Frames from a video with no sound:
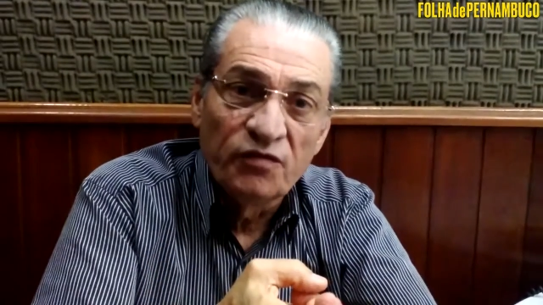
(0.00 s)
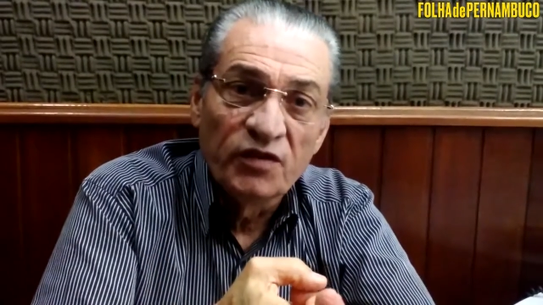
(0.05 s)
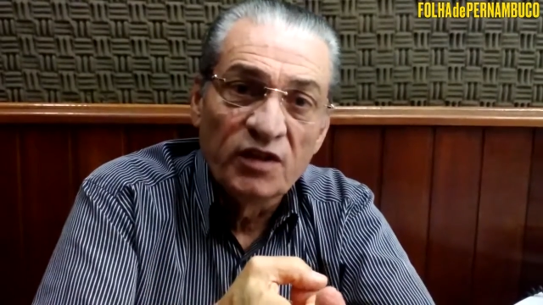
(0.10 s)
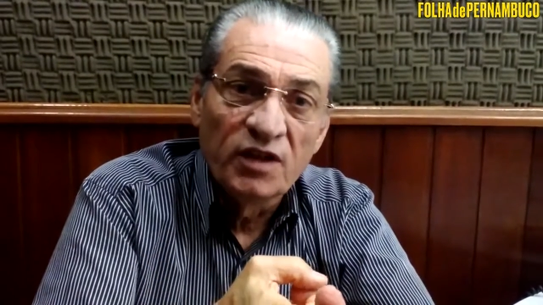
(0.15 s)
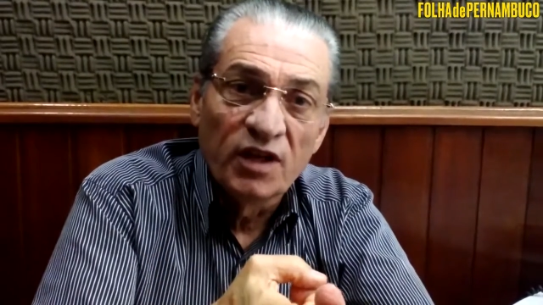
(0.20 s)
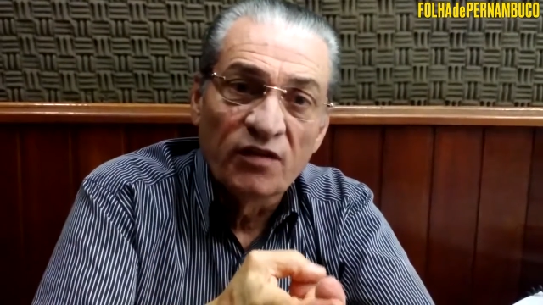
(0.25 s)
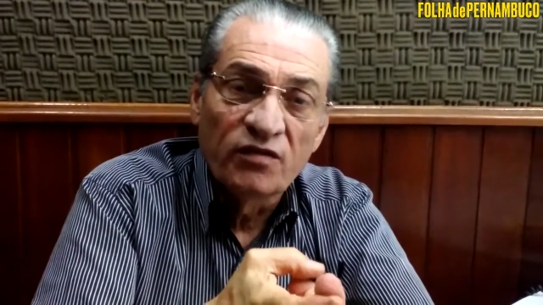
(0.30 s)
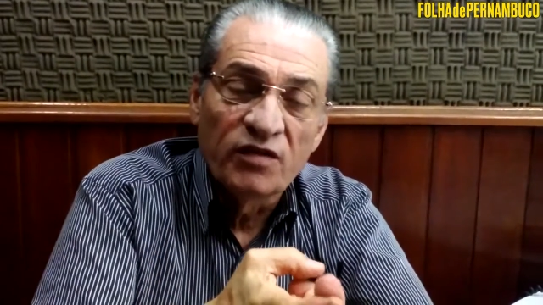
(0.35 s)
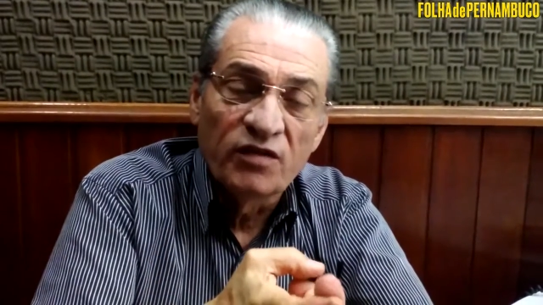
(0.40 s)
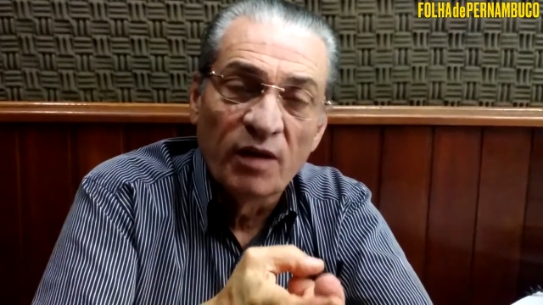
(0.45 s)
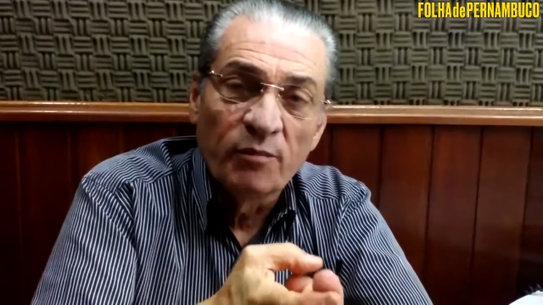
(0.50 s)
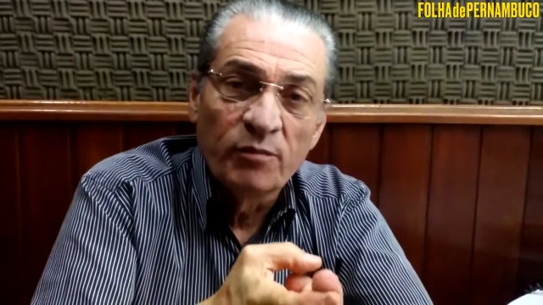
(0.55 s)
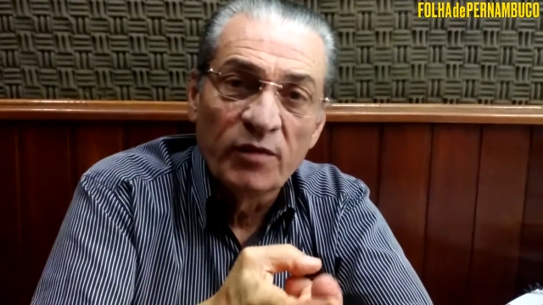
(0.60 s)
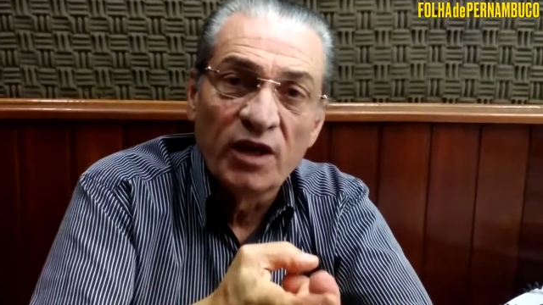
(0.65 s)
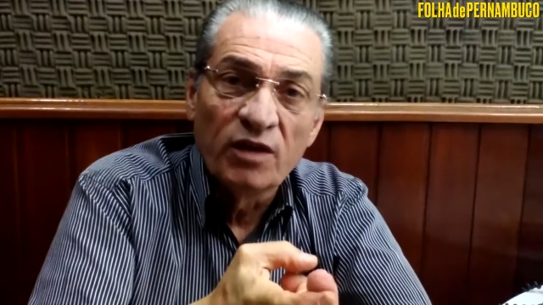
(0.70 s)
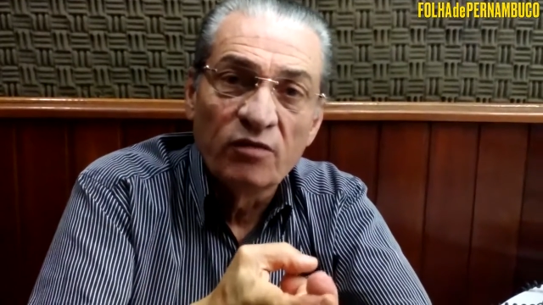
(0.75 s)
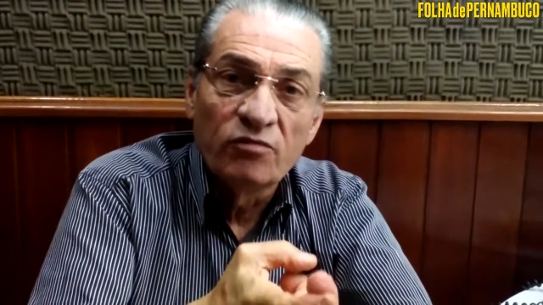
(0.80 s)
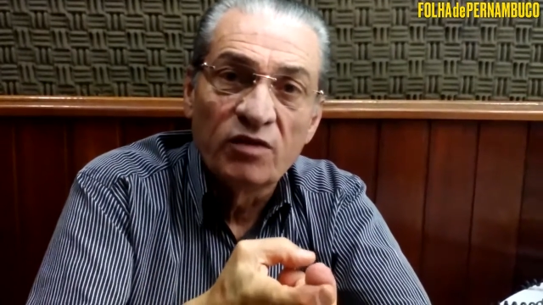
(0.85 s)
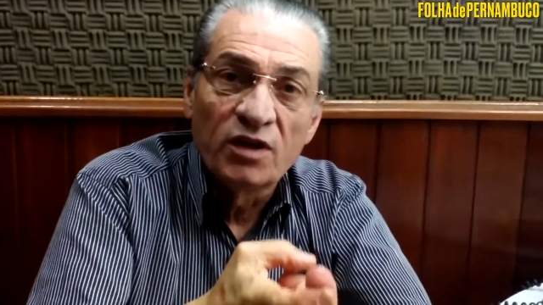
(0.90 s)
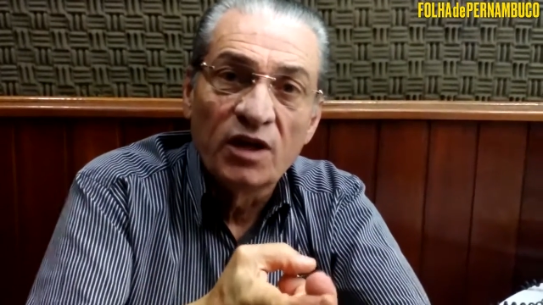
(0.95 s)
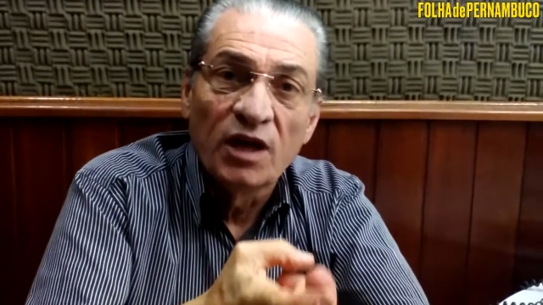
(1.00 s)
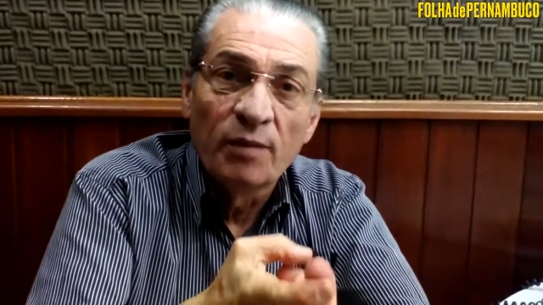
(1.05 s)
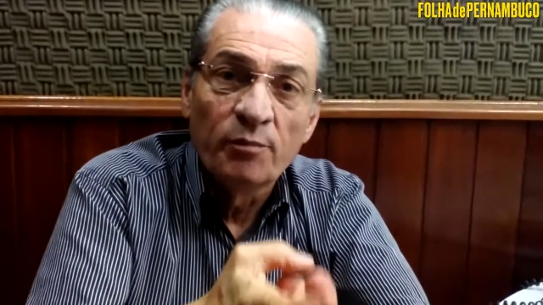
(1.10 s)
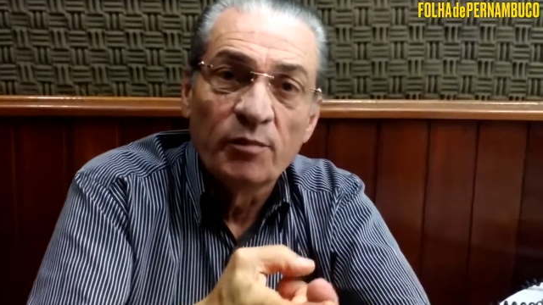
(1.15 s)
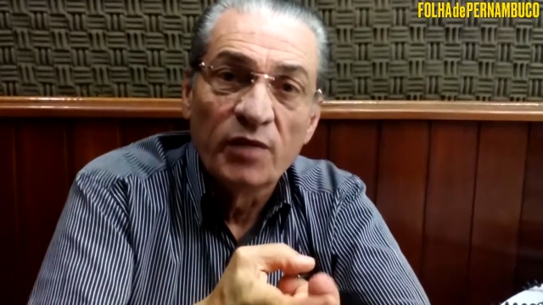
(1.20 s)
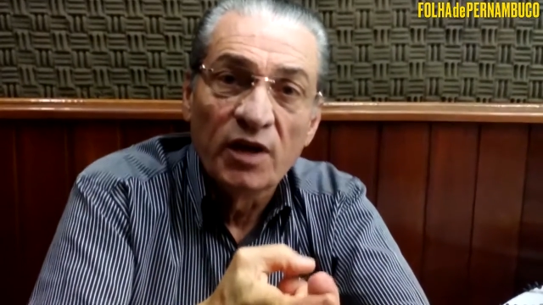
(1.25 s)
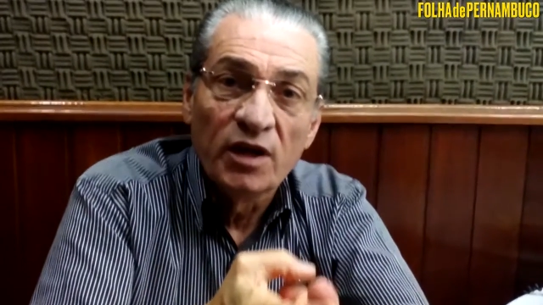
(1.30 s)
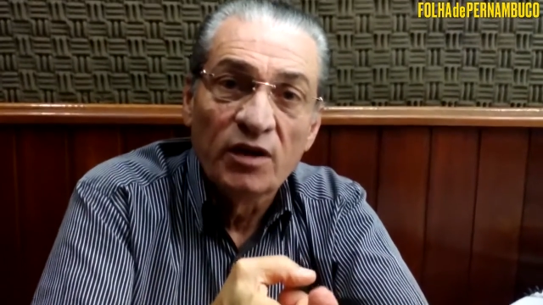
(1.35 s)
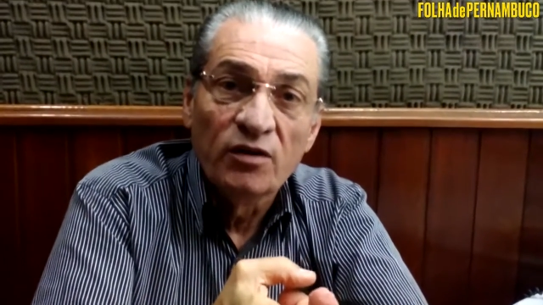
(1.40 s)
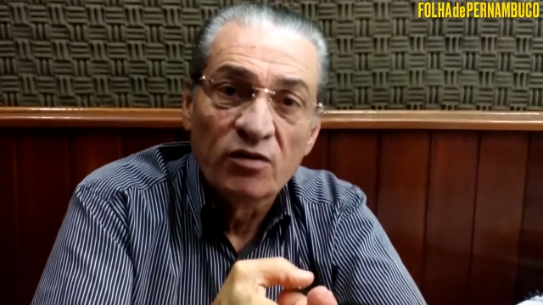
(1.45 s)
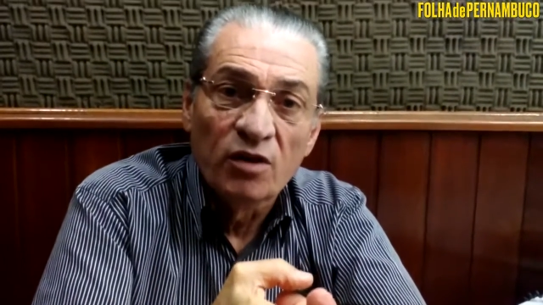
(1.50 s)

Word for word: financiamento de campanha.